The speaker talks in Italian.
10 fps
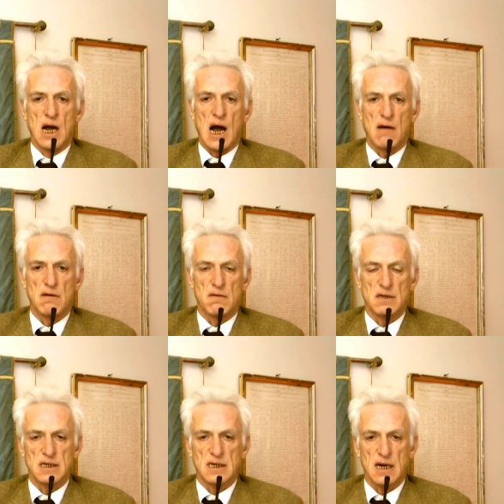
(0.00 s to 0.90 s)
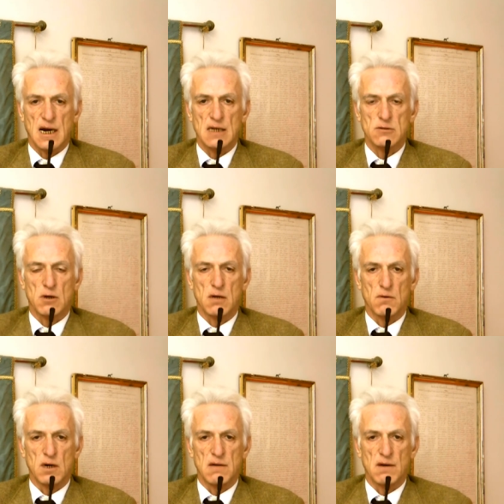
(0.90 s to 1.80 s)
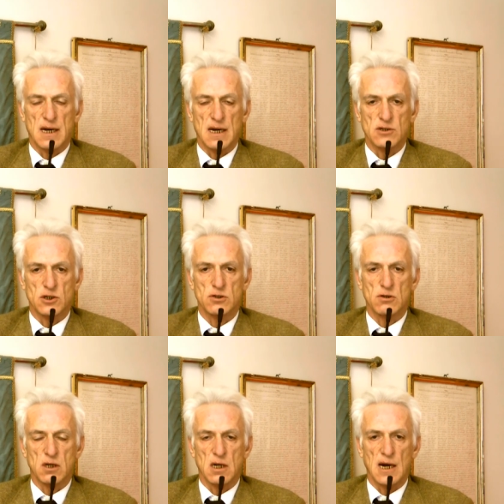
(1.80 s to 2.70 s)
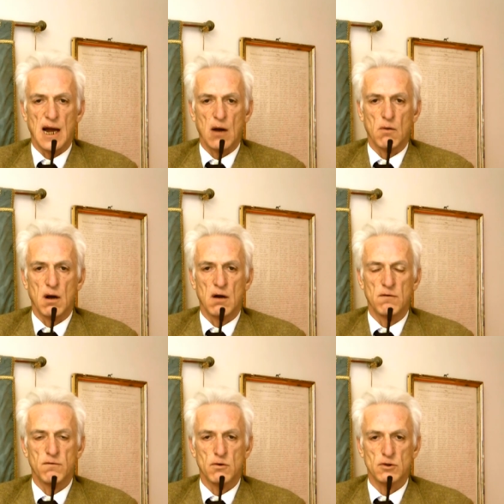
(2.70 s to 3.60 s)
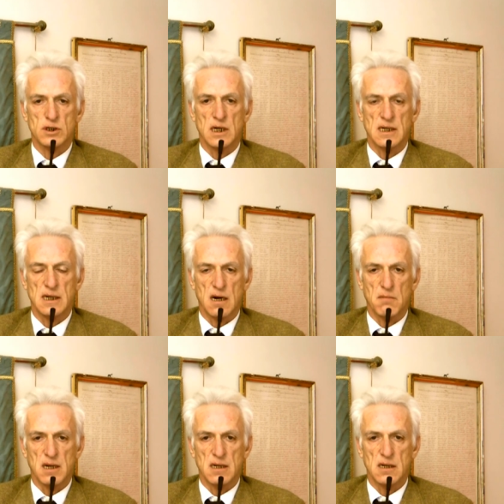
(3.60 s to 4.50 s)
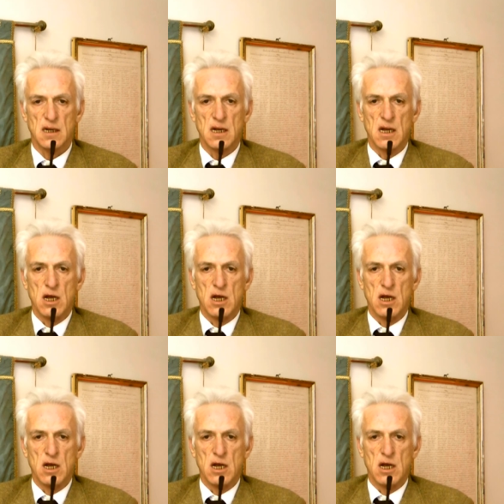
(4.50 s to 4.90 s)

aveva dichiarato che voleva che la gestione dell'acqua fosse interamente